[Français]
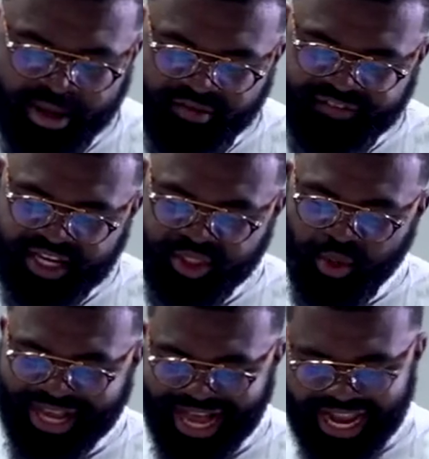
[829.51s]
Fils de
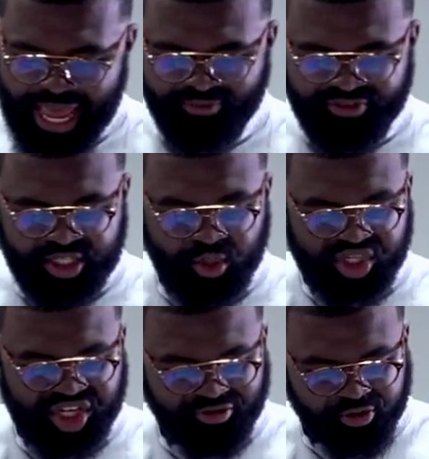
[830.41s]
Caleb, fils de
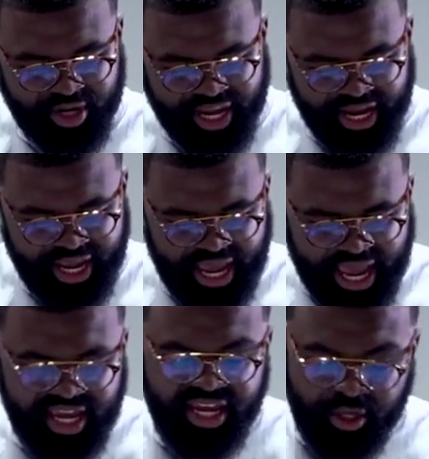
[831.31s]
Jephuné
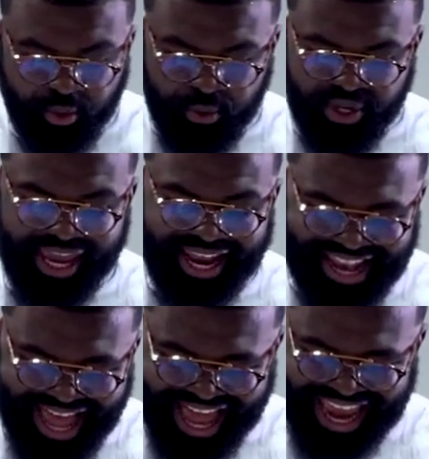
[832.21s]
Iru,
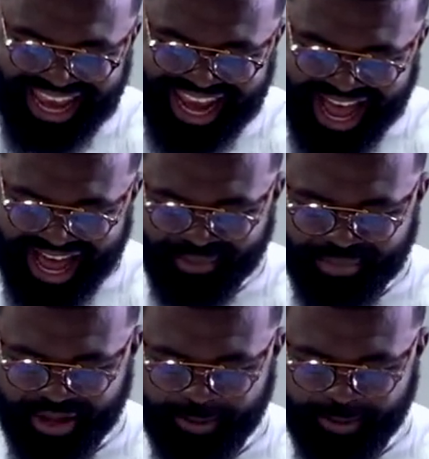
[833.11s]
Ela et Naam,